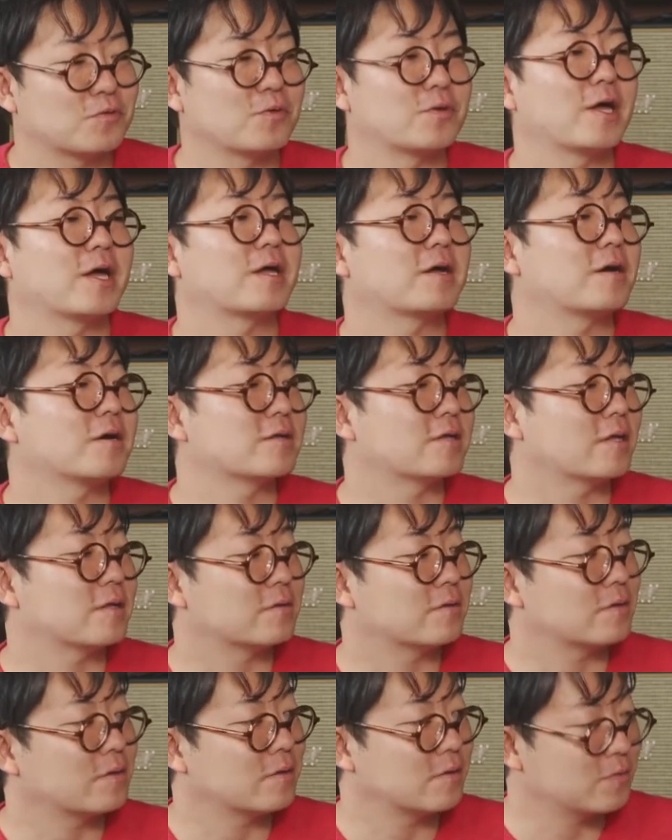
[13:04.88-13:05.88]
捉え方っ
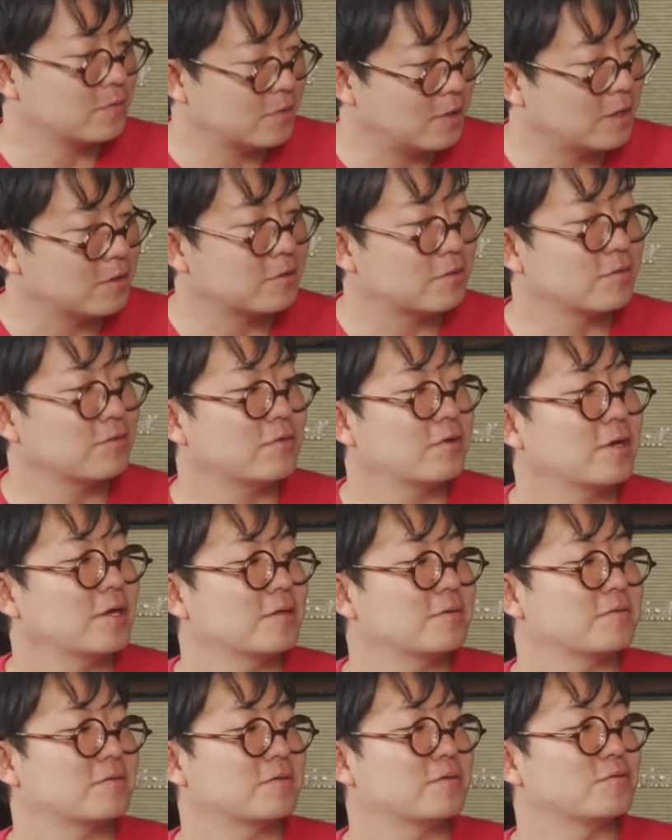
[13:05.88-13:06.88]
ていうかその
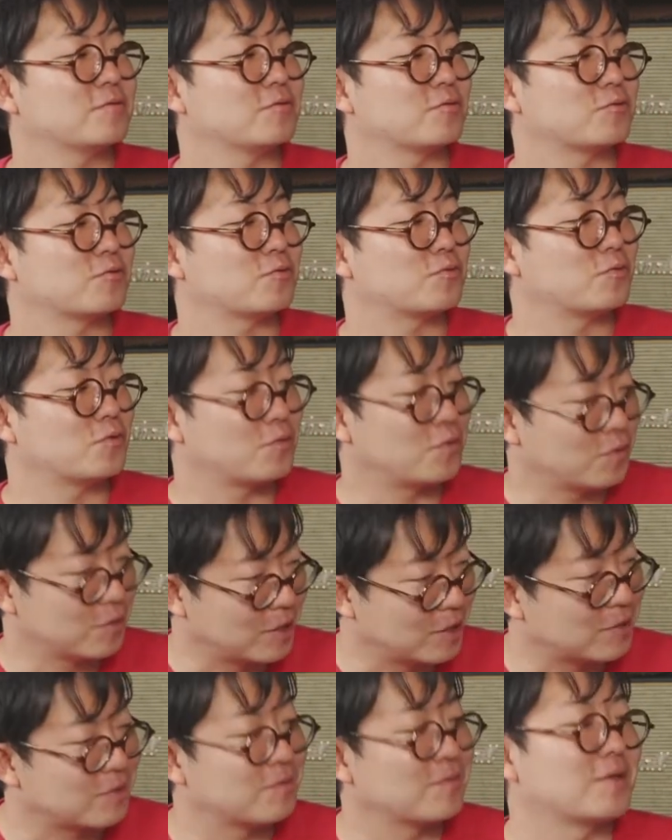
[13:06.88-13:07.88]
辺っていうのをちょっとご
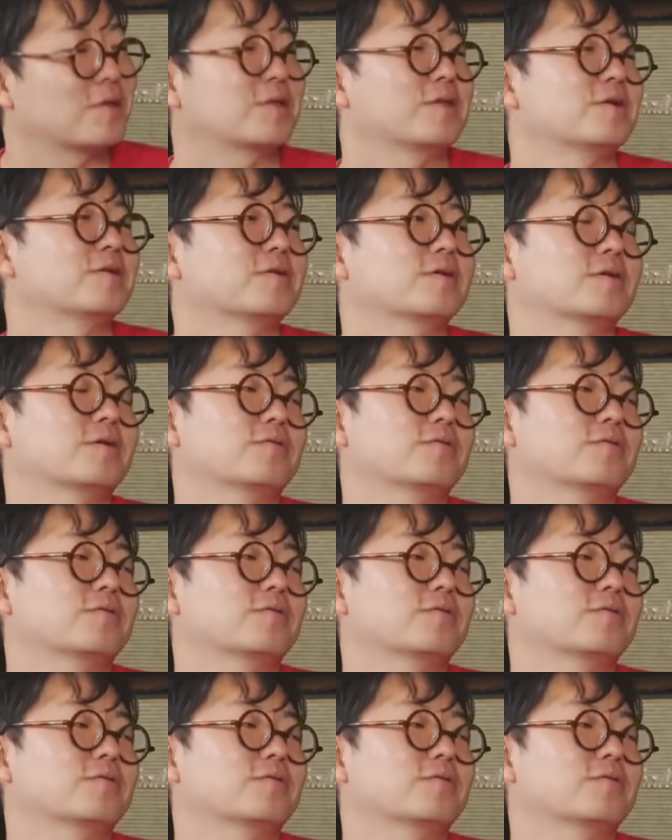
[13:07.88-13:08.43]
説明いただけ